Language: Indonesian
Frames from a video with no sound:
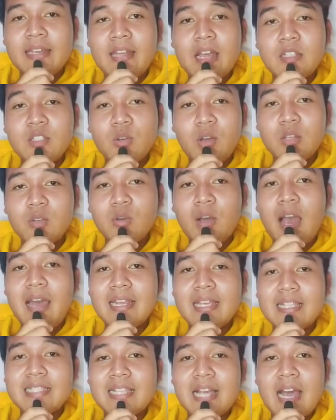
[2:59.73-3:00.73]
Dan suatu
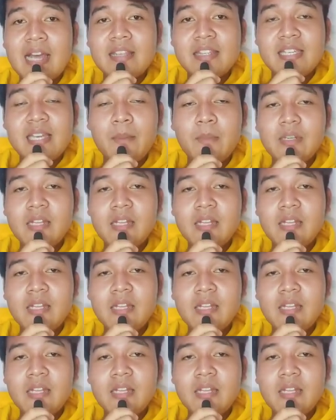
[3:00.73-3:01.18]
hari, saat dia